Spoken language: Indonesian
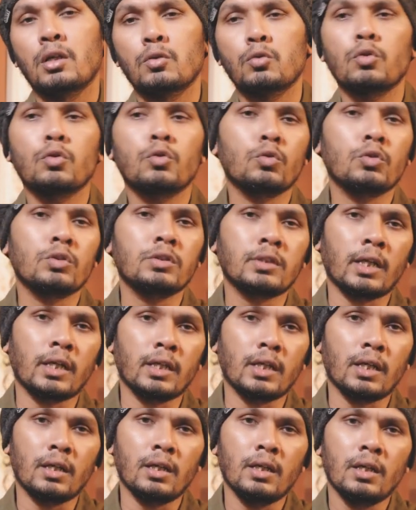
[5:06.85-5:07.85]
Tuntun
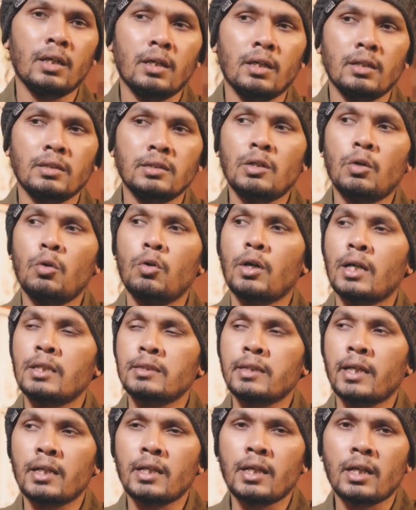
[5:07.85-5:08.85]
saya, jauhkan
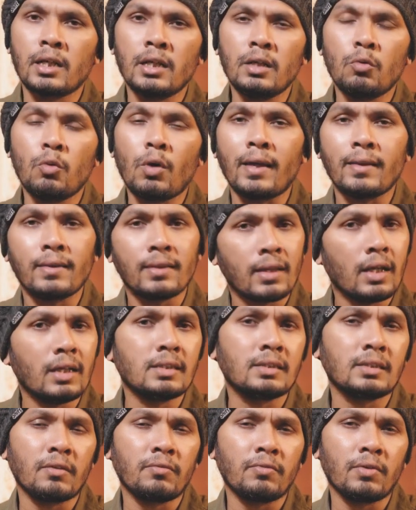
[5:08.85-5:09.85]
saya dari wa'asa
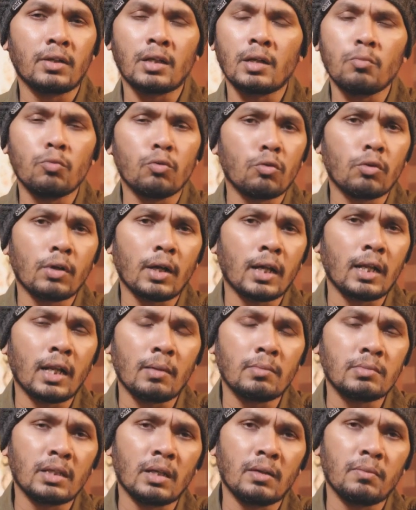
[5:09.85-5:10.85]
safar, keburukan
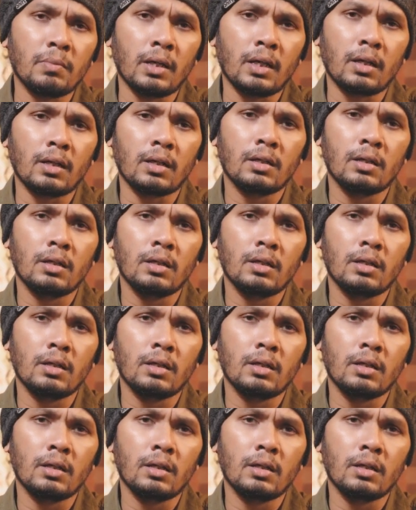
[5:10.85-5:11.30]
dalam safar.